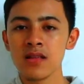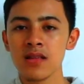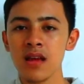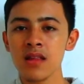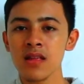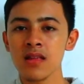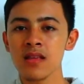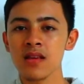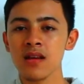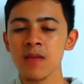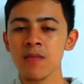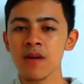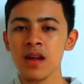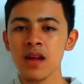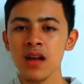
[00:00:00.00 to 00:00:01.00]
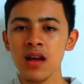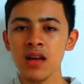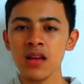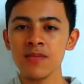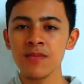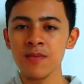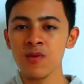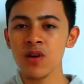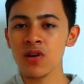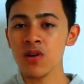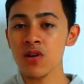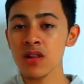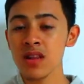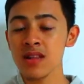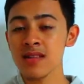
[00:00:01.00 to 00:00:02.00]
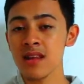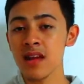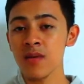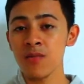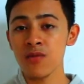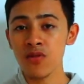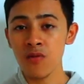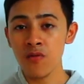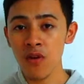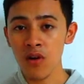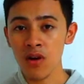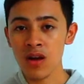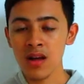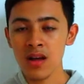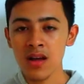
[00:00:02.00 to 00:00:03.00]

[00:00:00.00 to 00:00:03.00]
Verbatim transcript: jadi jika mereka ingin membuat konten selain motovlog